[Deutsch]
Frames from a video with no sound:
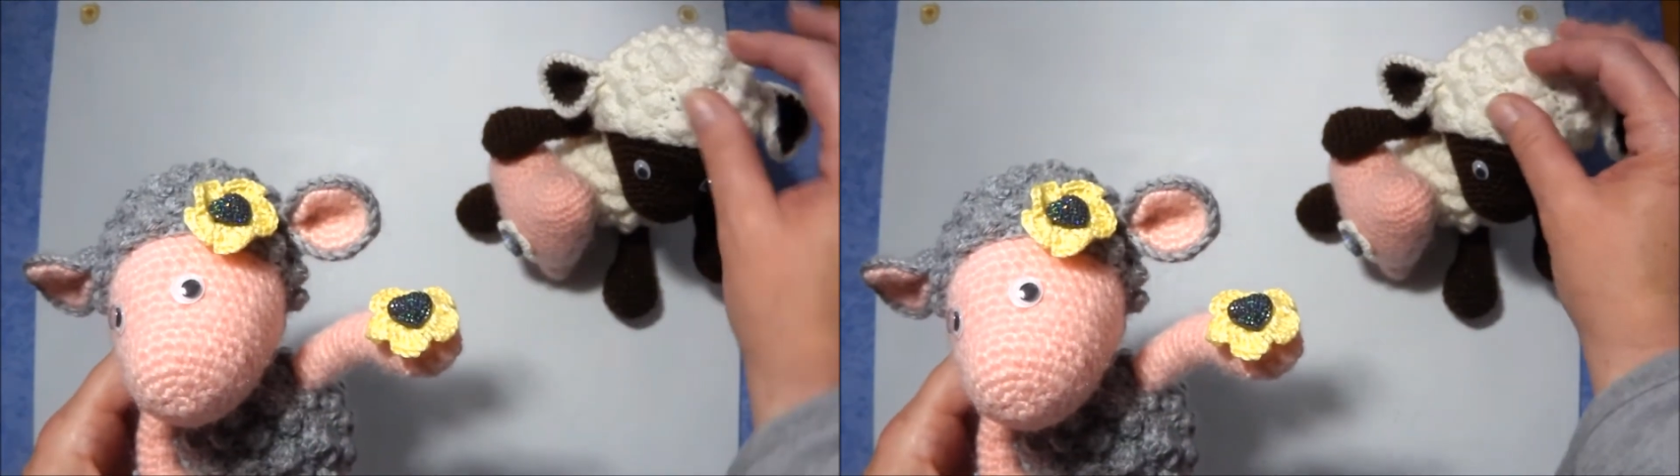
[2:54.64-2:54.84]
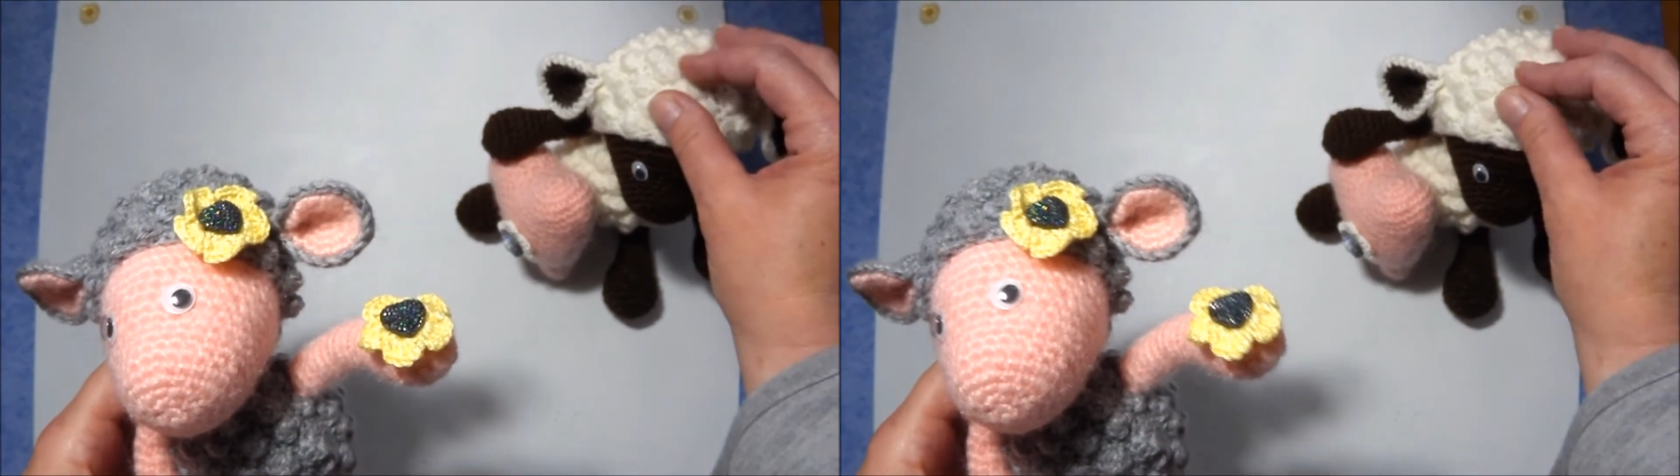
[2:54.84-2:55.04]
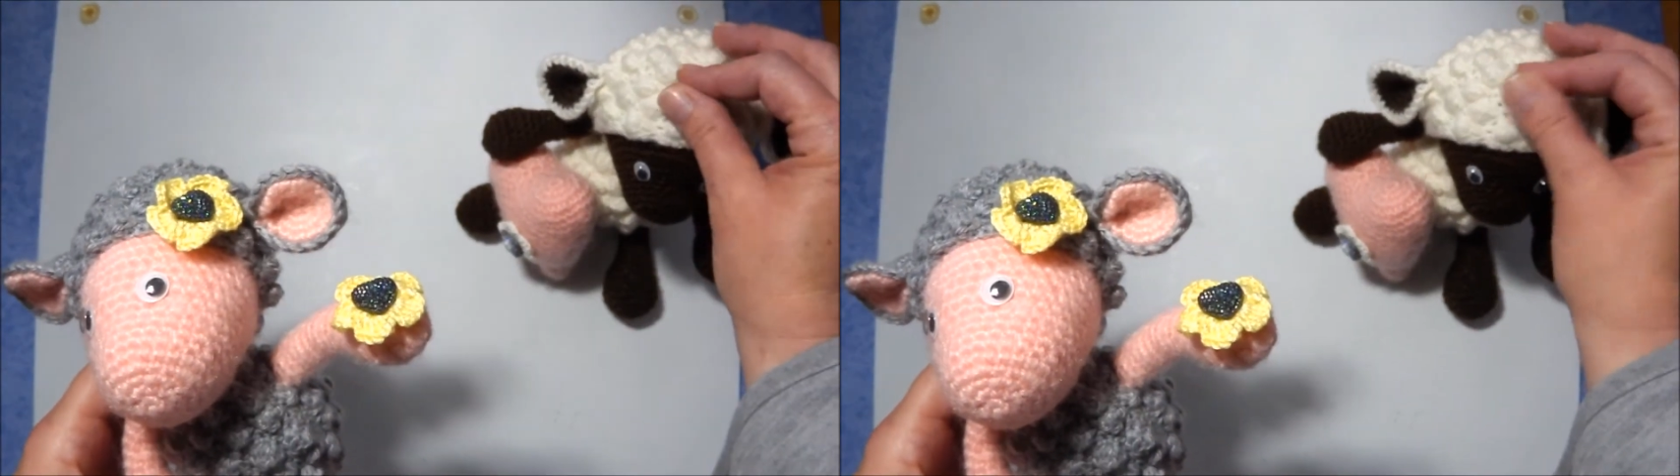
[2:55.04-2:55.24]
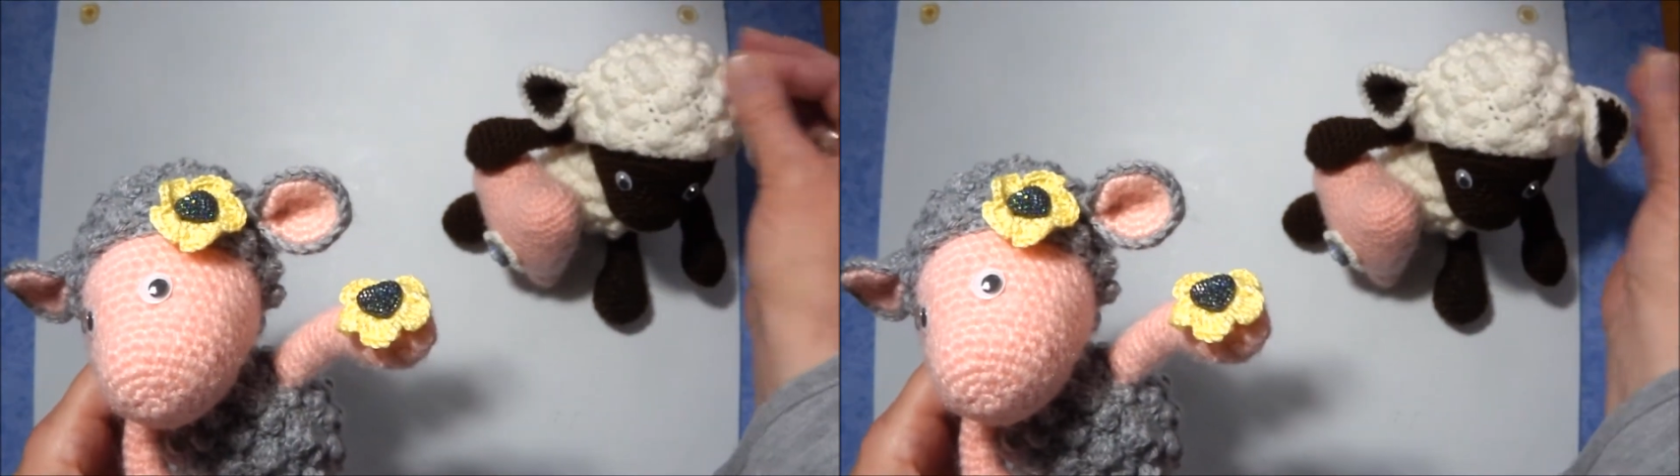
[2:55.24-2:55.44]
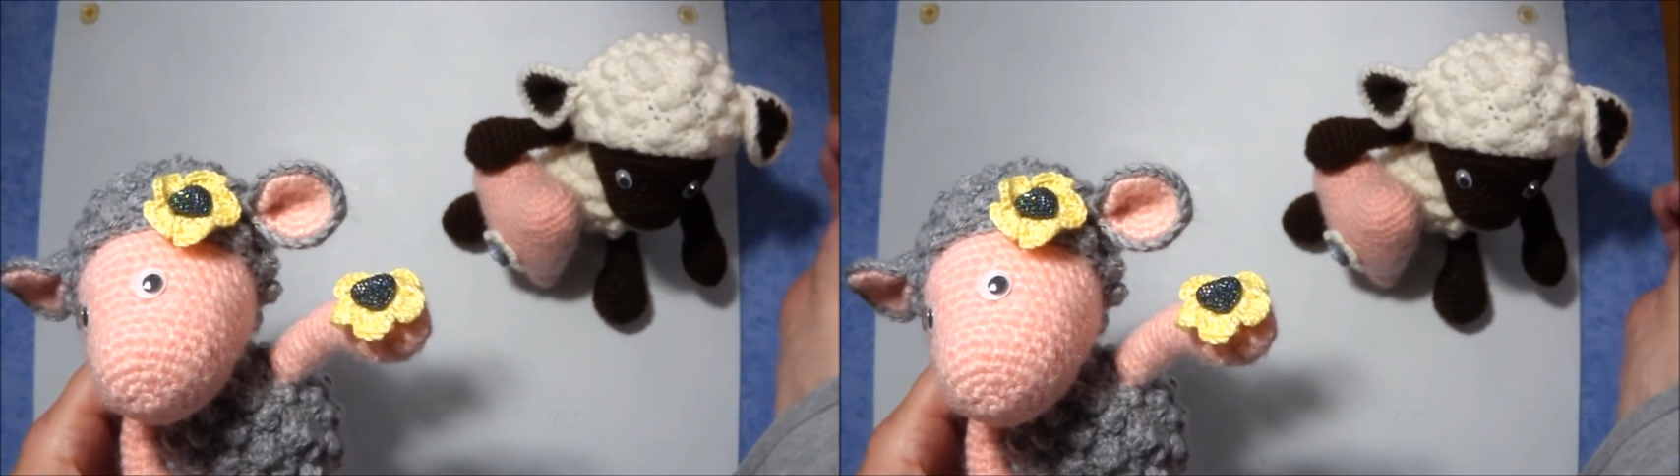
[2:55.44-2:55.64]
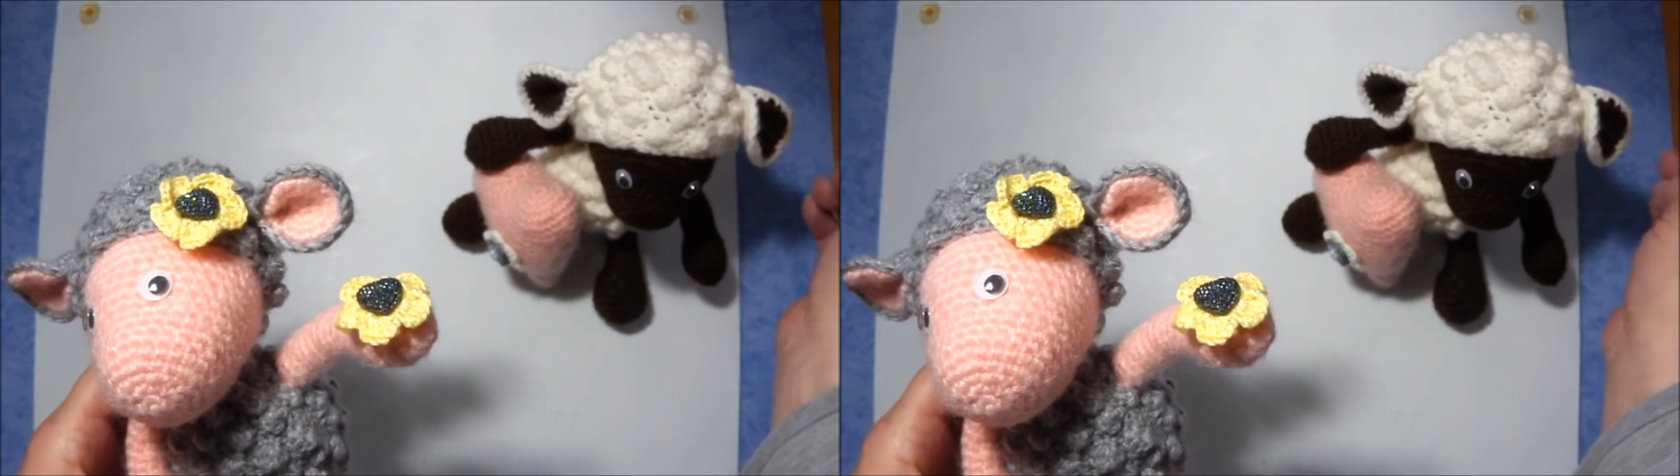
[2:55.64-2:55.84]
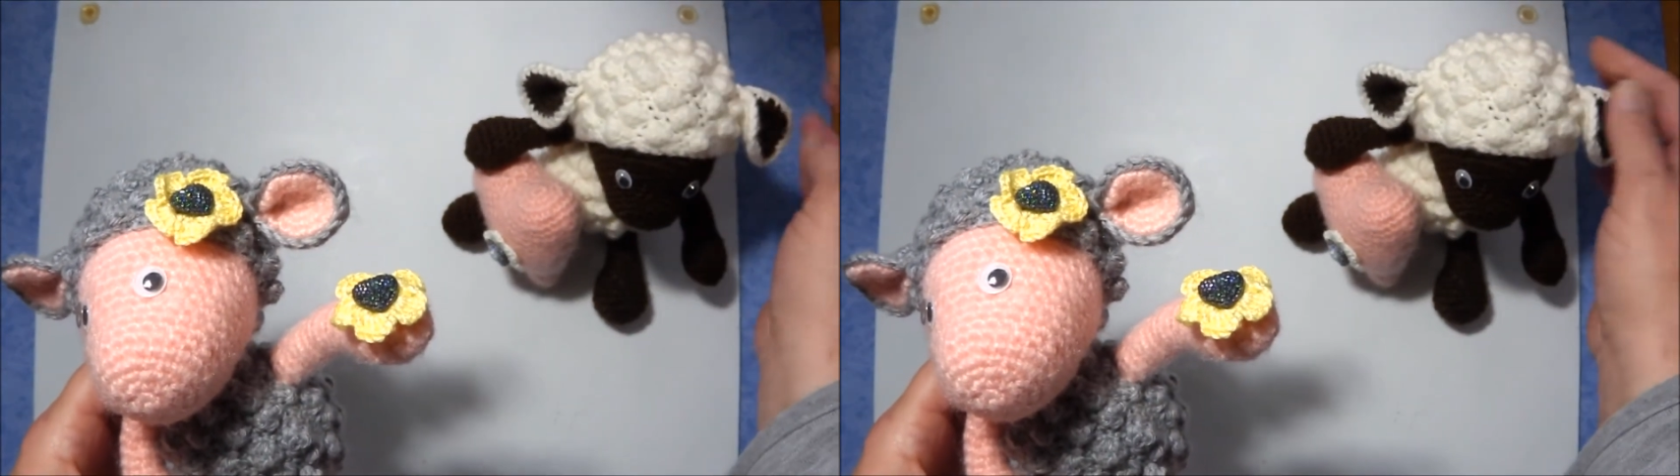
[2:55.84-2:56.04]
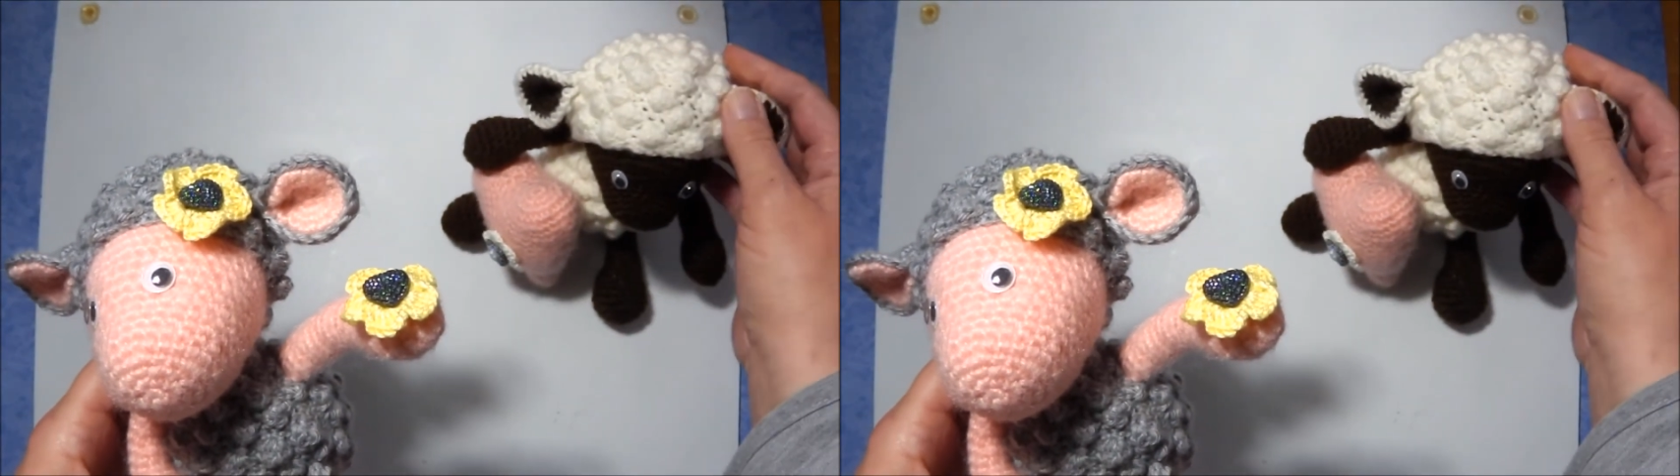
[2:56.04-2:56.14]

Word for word: zum Beispiel auch ähm,